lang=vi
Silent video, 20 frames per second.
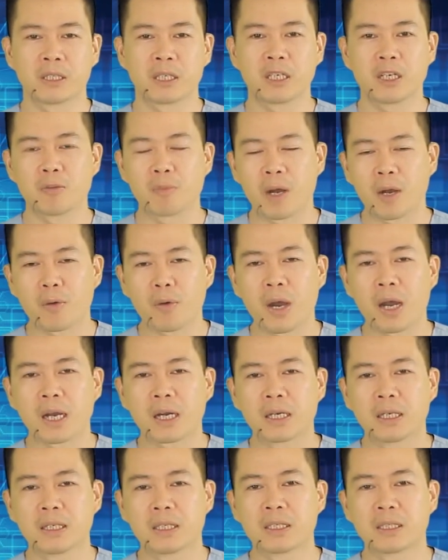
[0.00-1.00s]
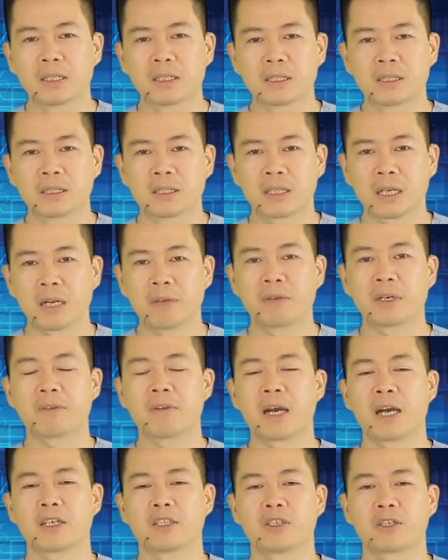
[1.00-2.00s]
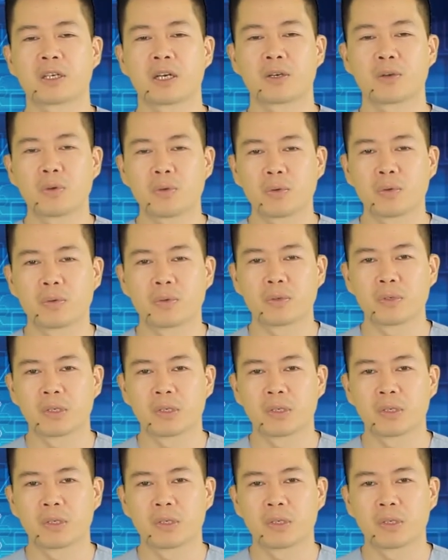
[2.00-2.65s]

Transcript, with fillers: dẫn lưu bàng quang, rất là vất vả cho các cụ.